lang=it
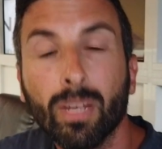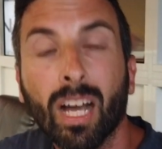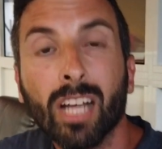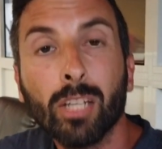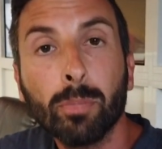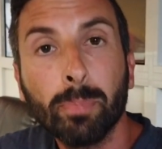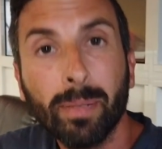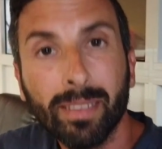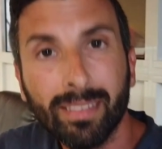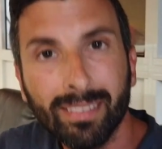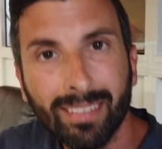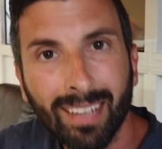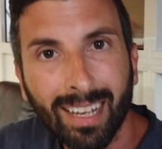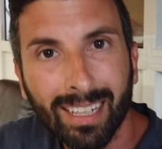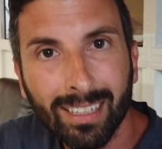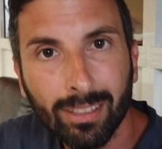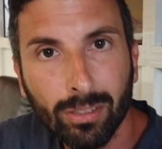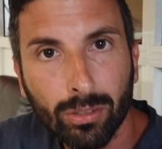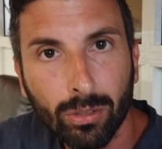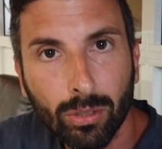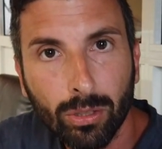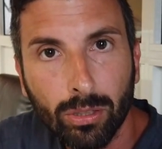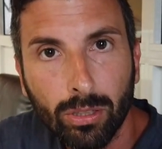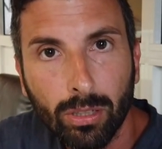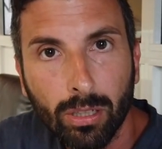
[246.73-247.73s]

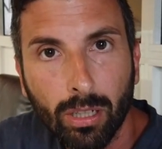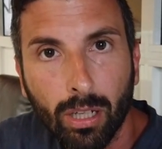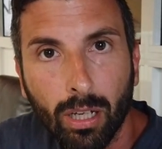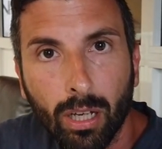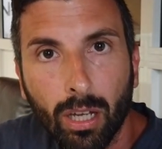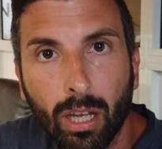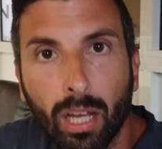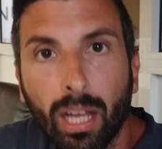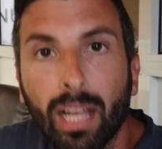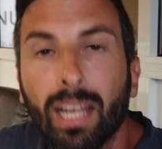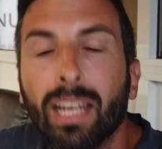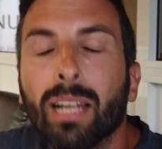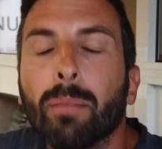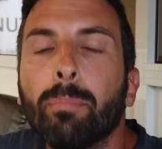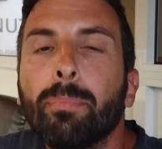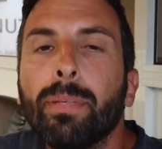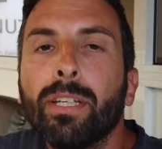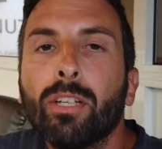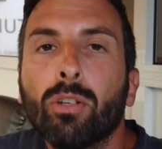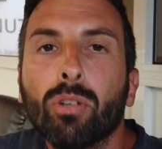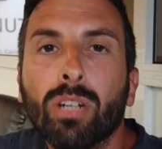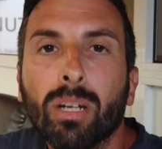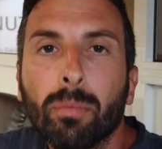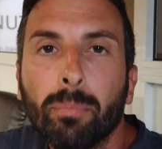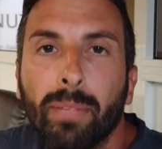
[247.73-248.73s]
Aspettando, la
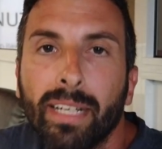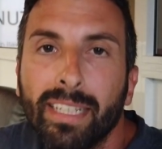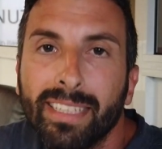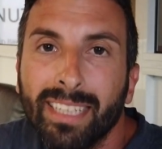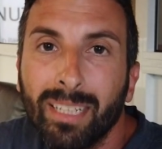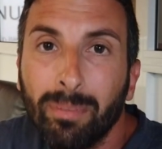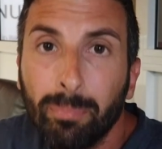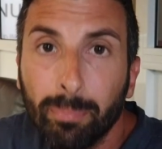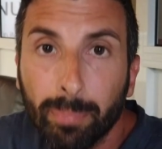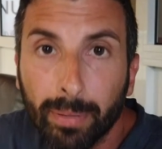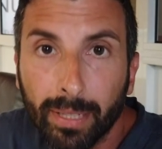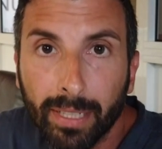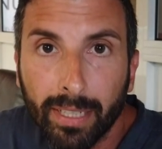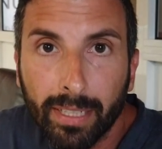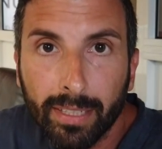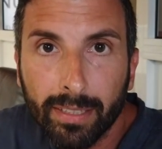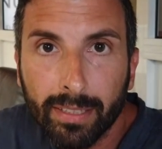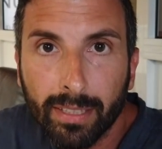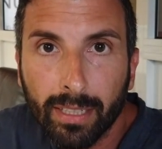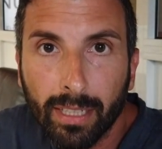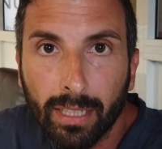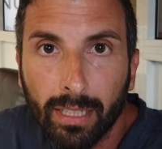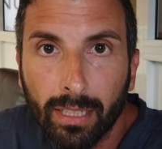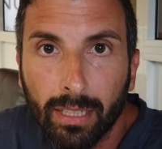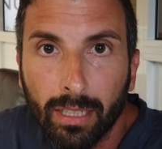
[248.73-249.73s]
piccola media
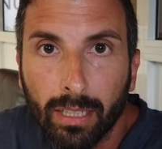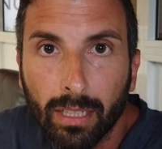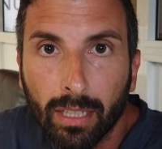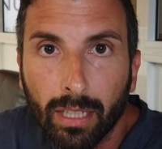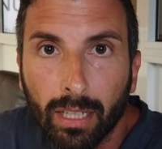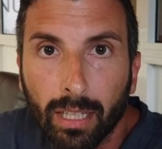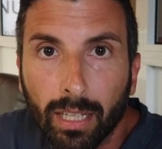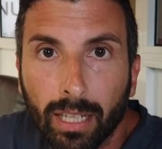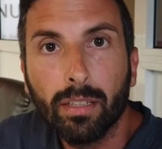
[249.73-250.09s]
impresa